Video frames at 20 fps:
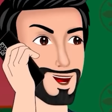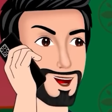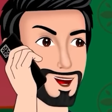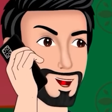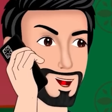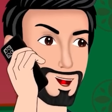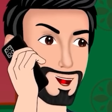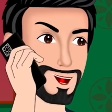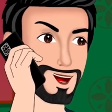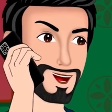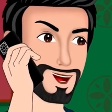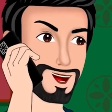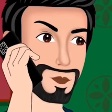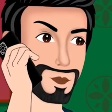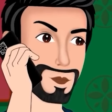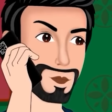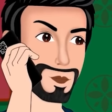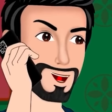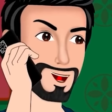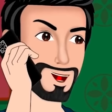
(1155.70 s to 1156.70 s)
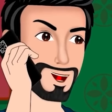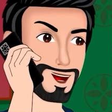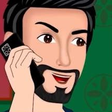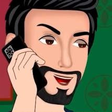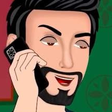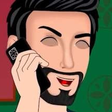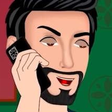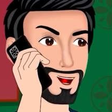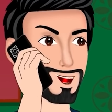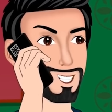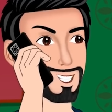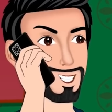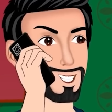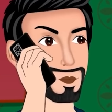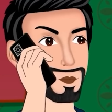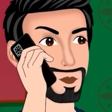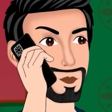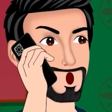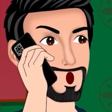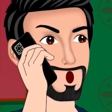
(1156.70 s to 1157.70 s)
हाँ यार अब रहा नहीं
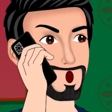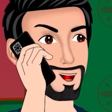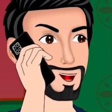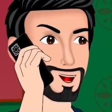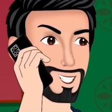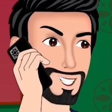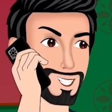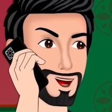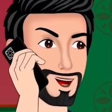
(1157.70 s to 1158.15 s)
जाता तुम्हारे